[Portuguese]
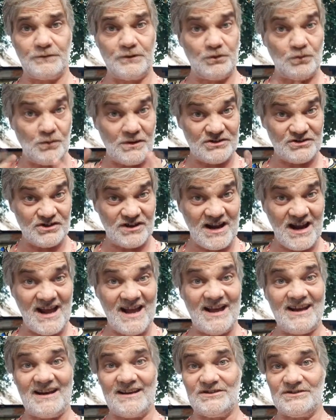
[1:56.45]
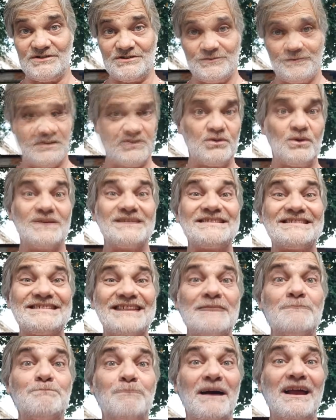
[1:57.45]
duas caras, pessoa
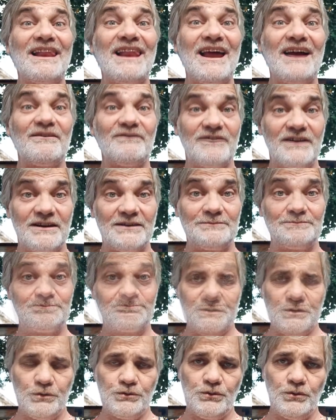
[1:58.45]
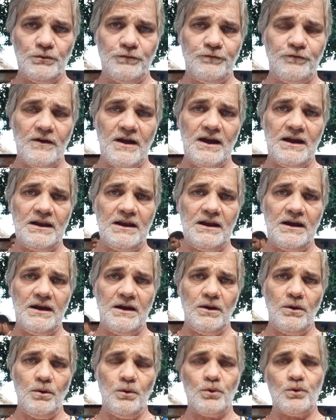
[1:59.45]
sem palavra. Nesse Odu
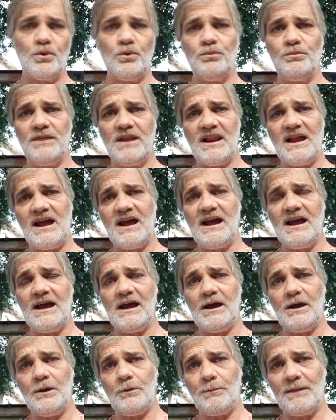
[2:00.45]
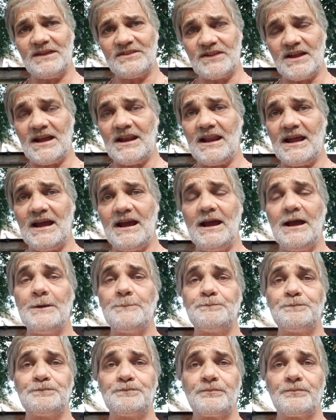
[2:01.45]
fala Urumilá, Batalá,